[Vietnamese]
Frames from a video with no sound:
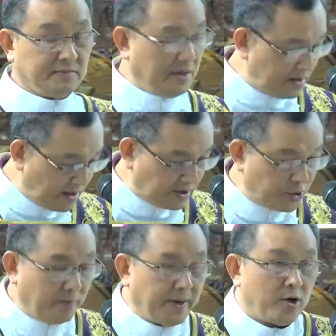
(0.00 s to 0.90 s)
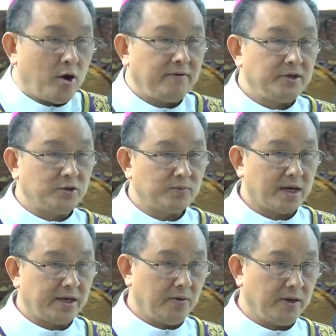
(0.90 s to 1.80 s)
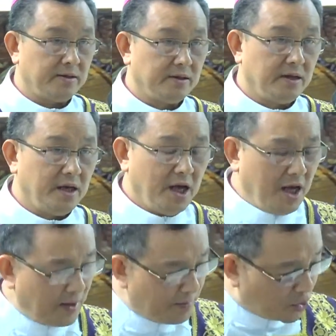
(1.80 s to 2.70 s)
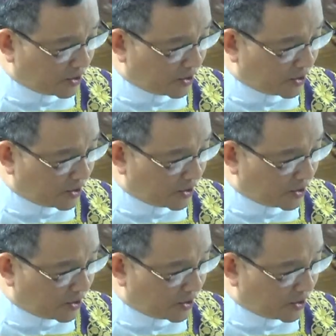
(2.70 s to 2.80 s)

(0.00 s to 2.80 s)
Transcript: lời chúa hôm nay nói với chúng ta điều ấy một